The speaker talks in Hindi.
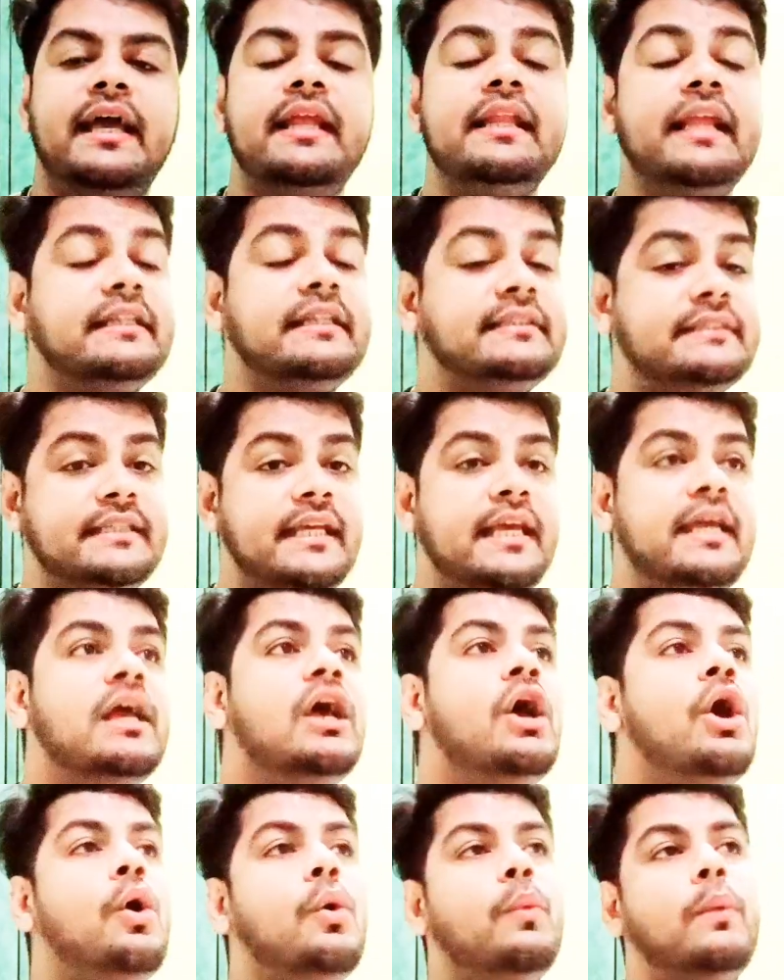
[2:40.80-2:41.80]
लेट्स सी
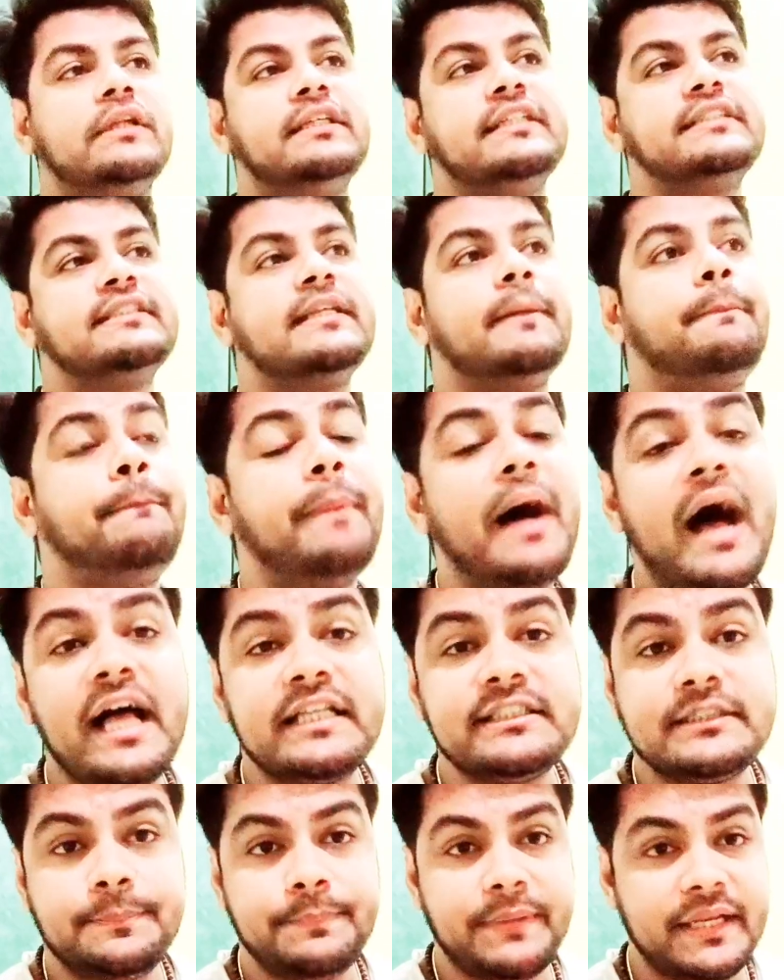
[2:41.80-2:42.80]
व्हाट इज द
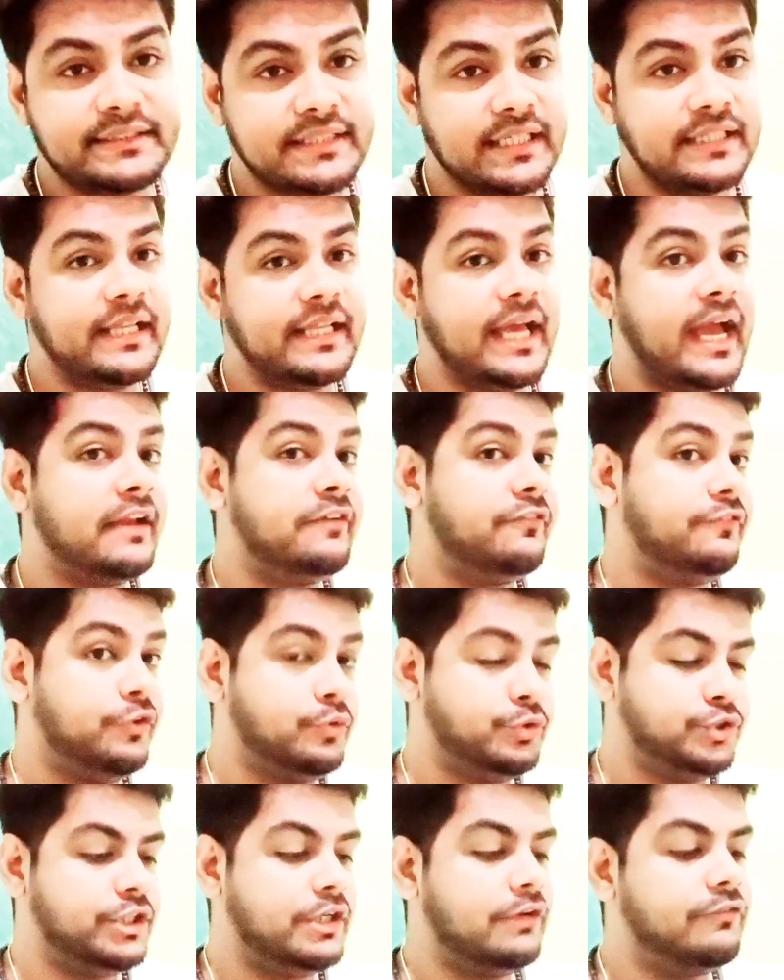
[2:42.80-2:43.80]
पास्ट प्रेजेंट एंड
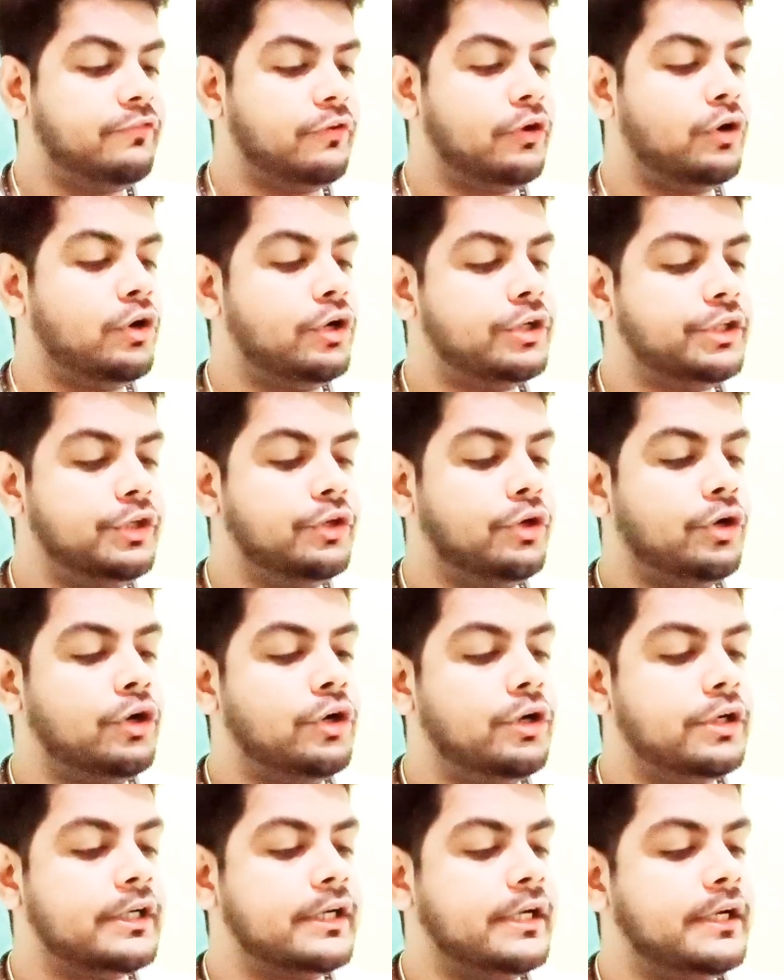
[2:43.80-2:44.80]
फ्यूचर फॉर
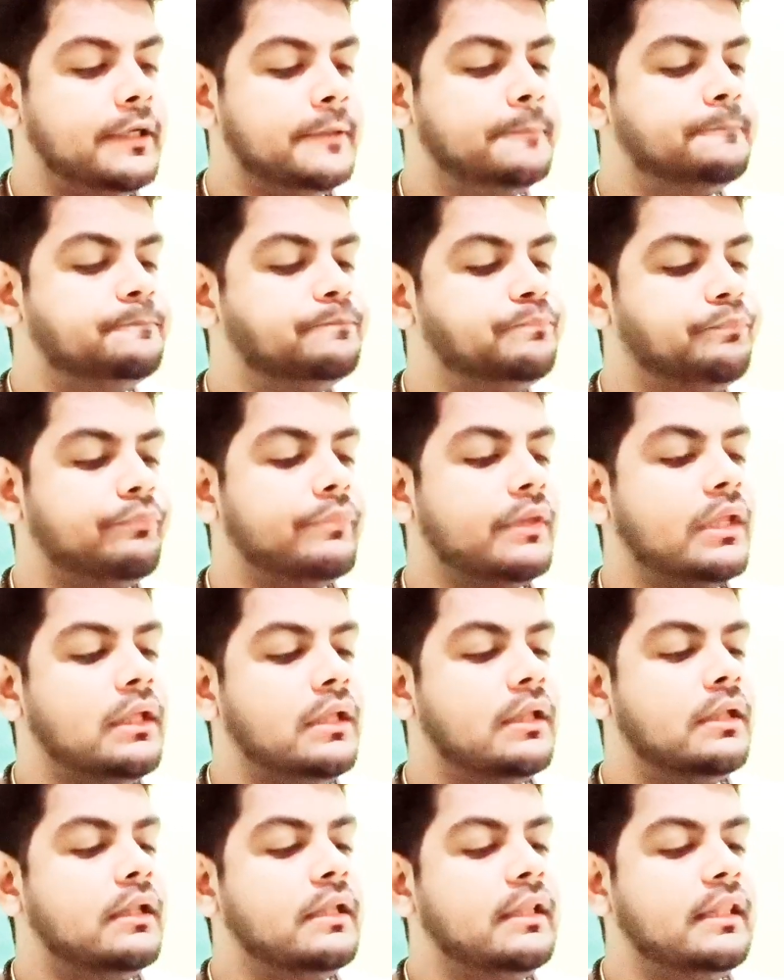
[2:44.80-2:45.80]
योर
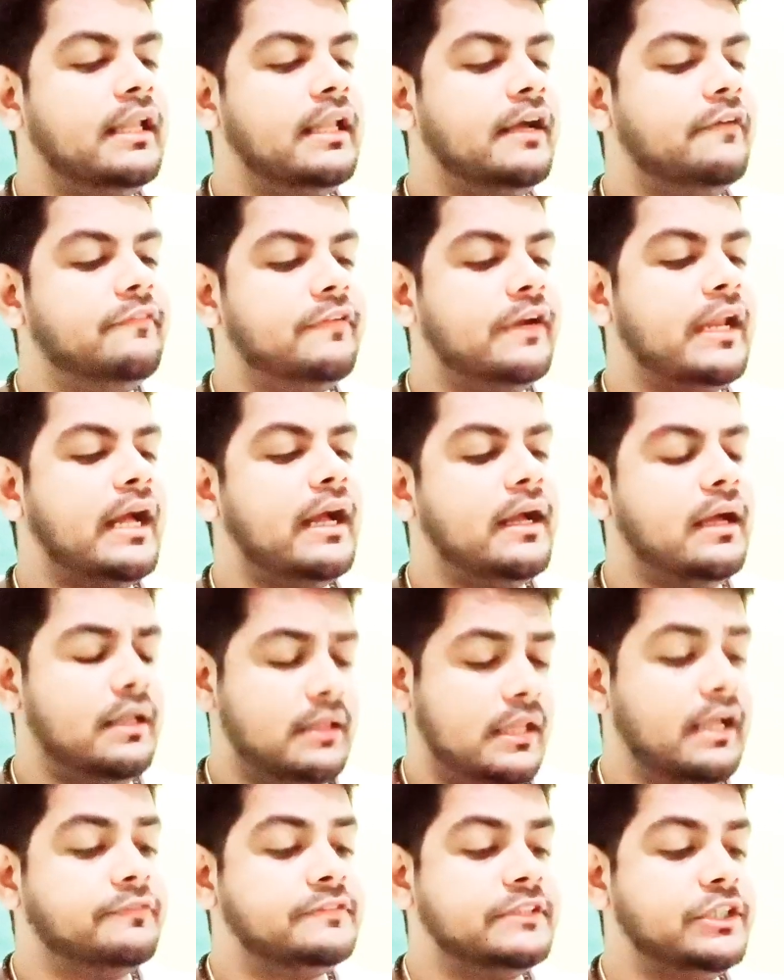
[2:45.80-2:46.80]
लव
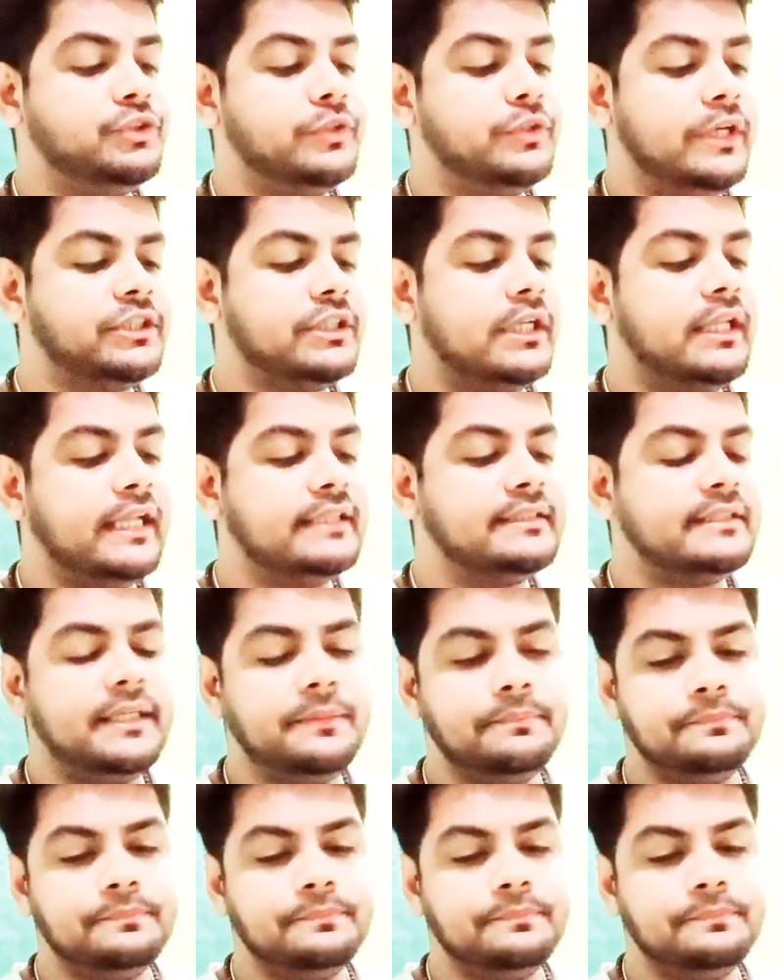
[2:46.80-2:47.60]
लव सिचुएशन लेट्स सी